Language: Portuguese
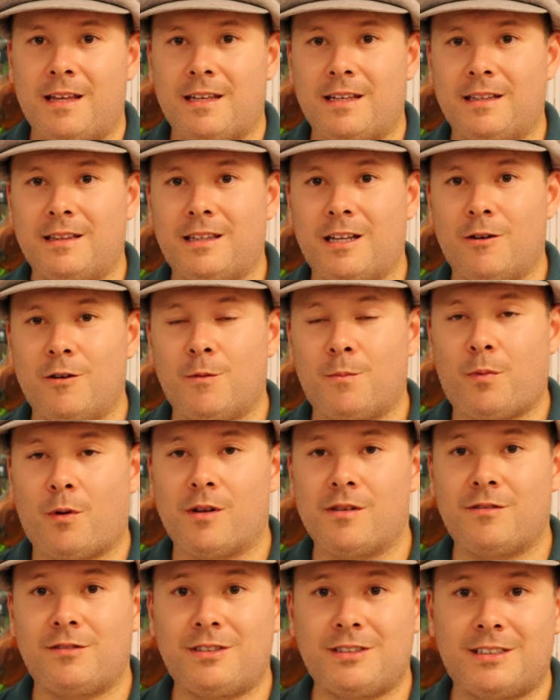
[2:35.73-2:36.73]
Então eu
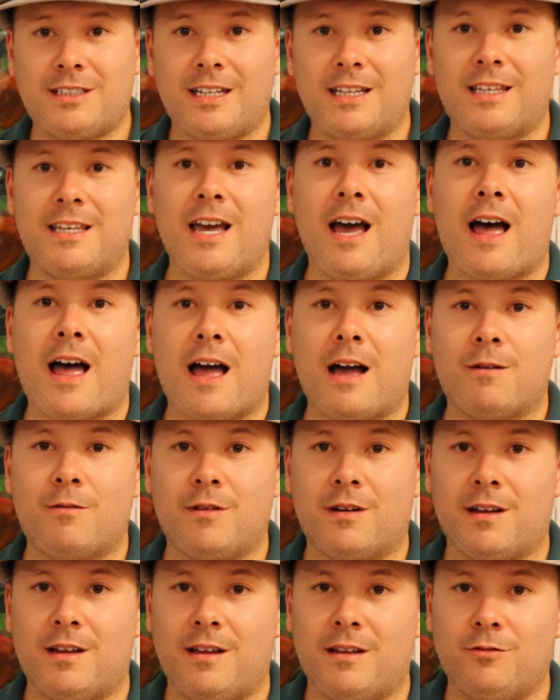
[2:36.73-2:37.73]
posso dizer que a
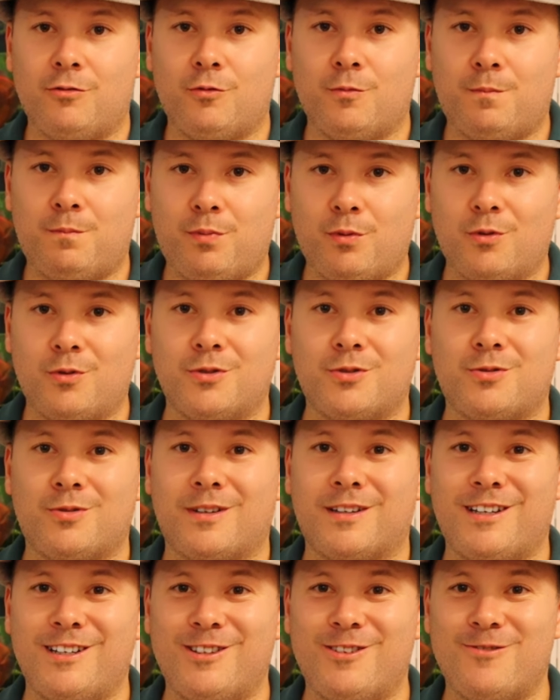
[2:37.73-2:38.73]
água do poço
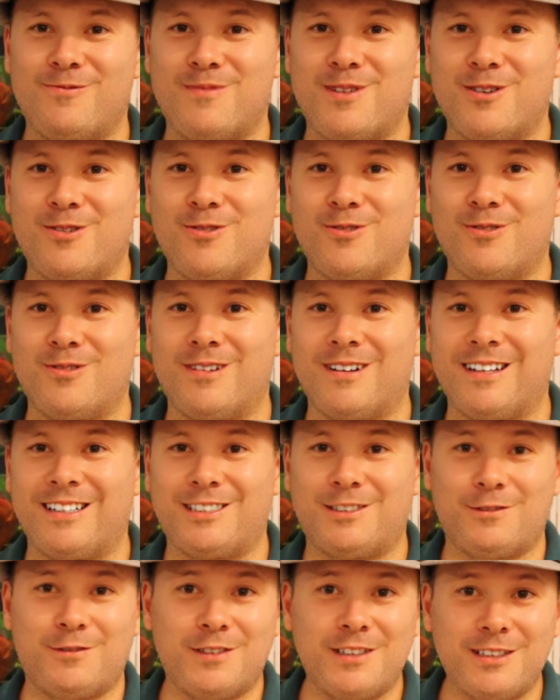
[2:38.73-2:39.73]
aqui do meu
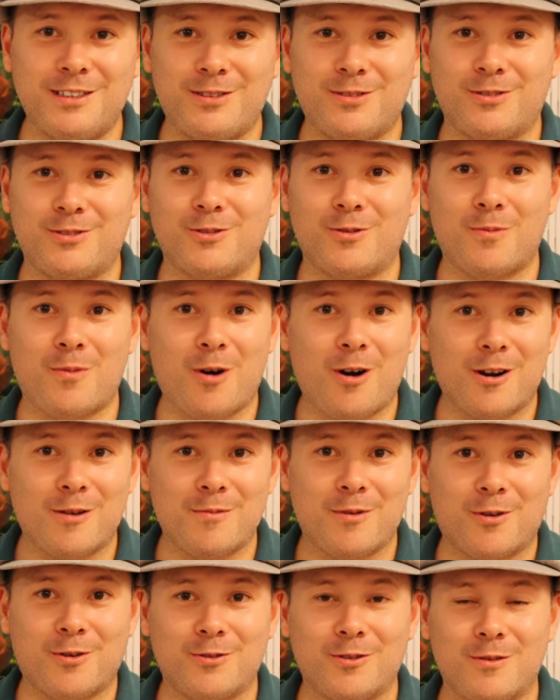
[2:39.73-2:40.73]
edifício, onde eu moro,
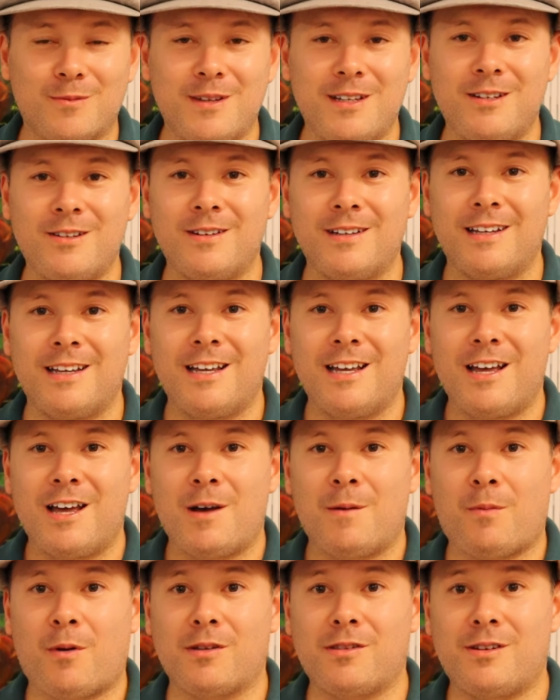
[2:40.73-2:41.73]
meu condomínio,
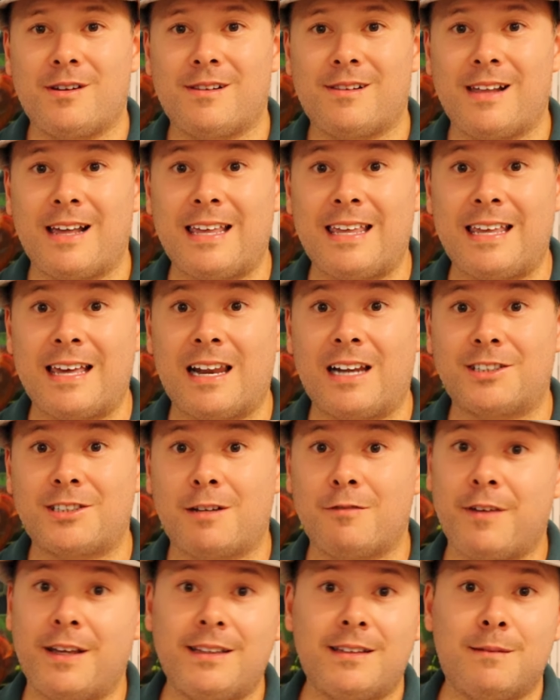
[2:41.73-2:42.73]
posso dizer que ela
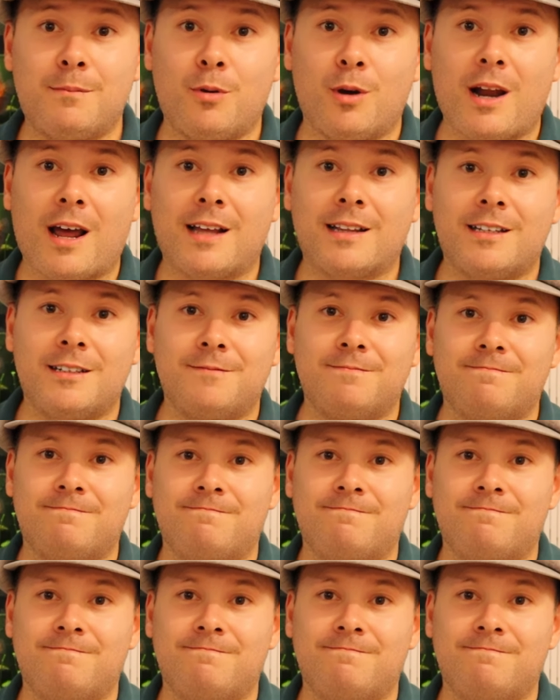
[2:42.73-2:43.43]
já vem tamponada.